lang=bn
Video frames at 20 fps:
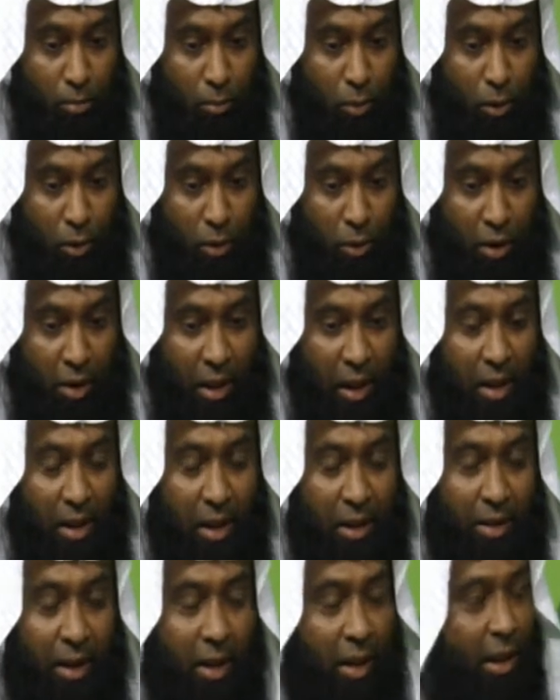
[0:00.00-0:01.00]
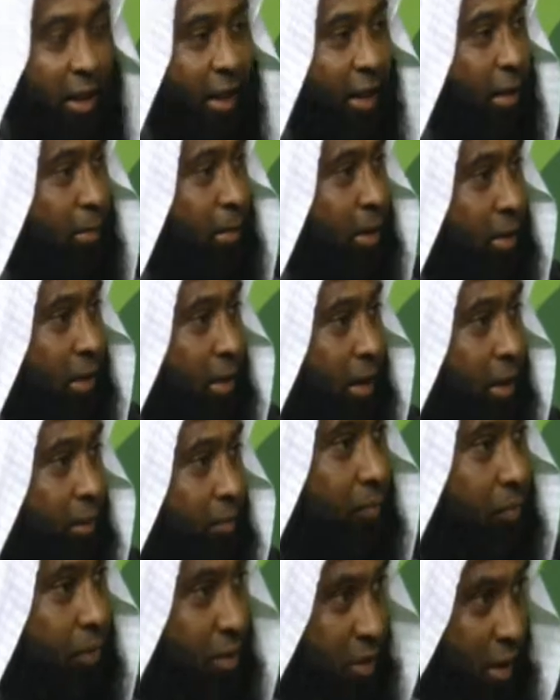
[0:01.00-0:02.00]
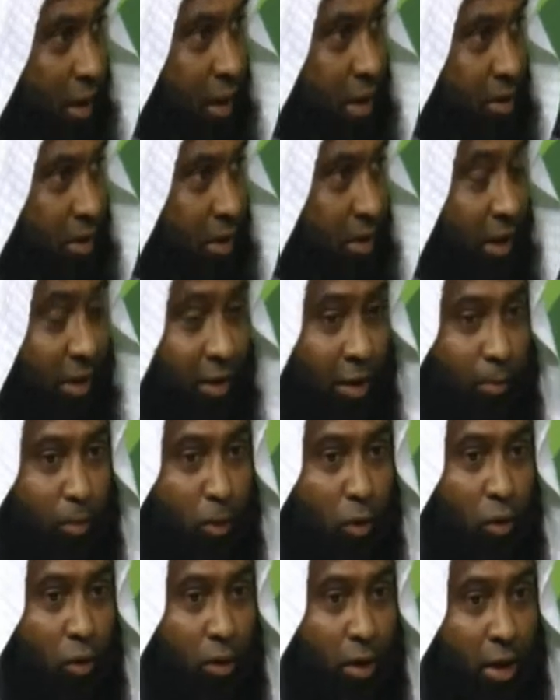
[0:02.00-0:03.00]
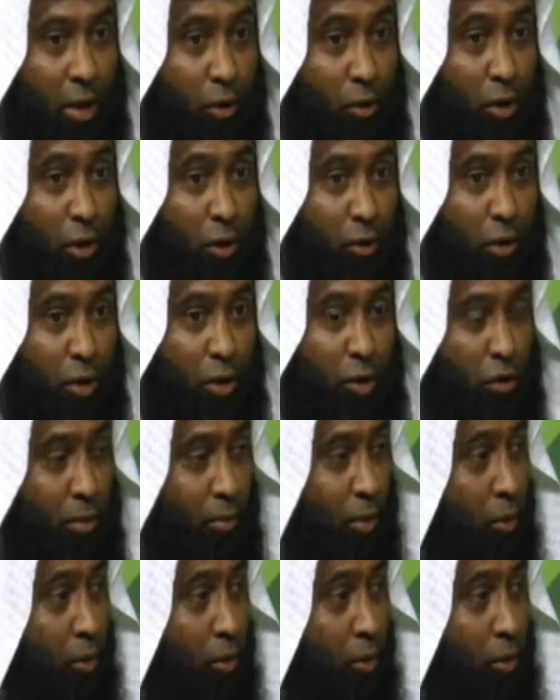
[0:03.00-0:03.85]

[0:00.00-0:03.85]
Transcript: মনে করেন আল্লাহ তালা নেক বান্দা যারা আছে তাদের পক্ষ থেকে অনেক অনেক সময়